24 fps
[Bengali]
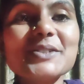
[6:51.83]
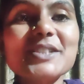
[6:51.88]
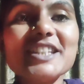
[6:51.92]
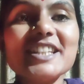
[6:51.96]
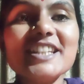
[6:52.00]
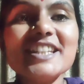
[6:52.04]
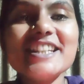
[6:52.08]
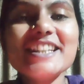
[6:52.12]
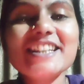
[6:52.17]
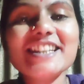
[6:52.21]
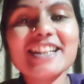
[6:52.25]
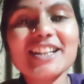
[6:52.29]

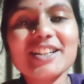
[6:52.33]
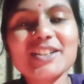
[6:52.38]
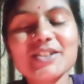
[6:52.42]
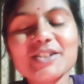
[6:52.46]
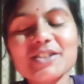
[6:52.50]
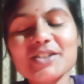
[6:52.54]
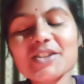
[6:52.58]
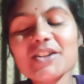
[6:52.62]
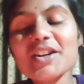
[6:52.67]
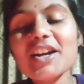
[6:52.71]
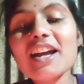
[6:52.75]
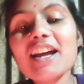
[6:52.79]
এগিয়ে নিই
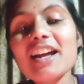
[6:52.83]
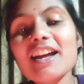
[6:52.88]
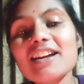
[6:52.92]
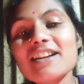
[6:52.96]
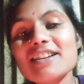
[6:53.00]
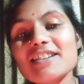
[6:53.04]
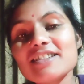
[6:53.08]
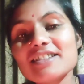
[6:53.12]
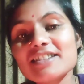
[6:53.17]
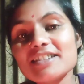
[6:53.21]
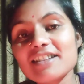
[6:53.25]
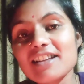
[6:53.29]
এখনও
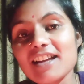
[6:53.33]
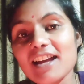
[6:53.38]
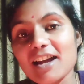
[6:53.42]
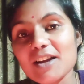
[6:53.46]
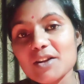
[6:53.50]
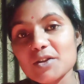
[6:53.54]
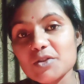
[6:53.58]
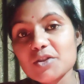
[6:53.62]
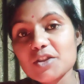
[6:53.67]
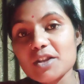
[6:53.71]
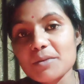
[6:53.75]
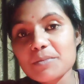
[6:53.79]
হ্যাঁ,
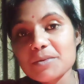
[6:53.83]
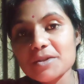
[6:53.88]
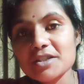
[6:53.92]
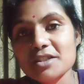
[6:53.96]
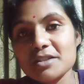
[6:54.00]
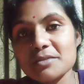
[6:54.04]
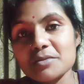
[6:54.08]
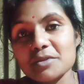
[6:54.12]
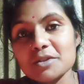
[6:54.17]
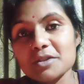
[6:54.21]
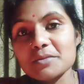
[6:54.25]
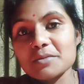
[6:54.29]
আগুন
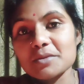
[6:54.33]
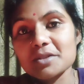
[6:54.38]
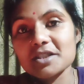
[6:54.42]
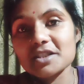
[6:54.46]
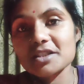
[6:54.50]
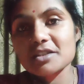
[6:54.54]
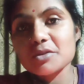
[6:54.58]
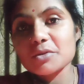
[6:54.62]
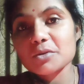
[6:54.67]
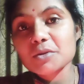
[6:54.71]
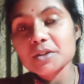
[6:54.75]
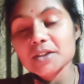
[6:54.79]
দেখাচ্ছি বসে বসে
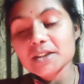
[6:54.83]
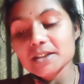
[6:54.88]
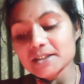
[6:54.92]
তো